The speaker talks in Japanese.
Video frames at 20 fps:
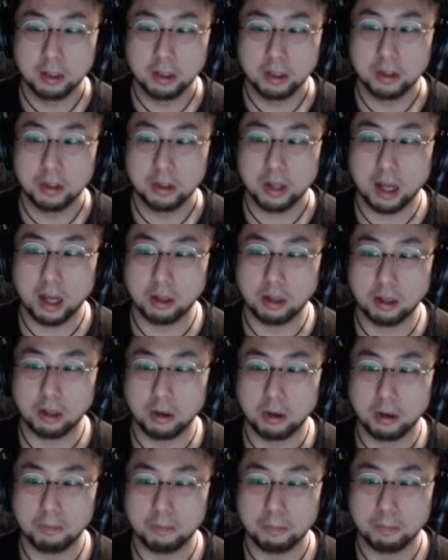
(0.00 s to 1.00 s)
あの、
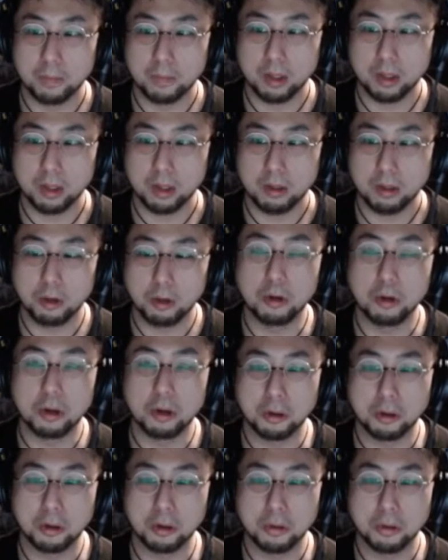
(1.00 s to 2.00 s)
東京、
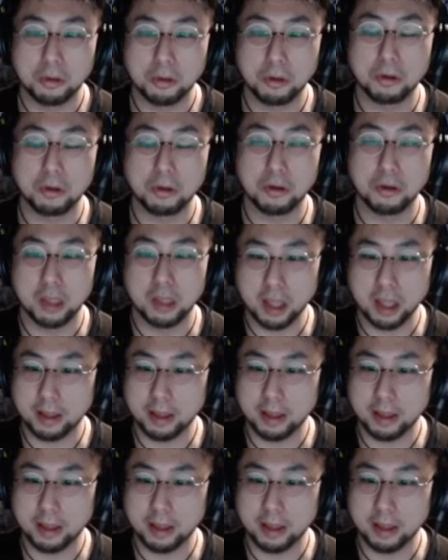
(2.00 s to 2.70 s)
東京にて、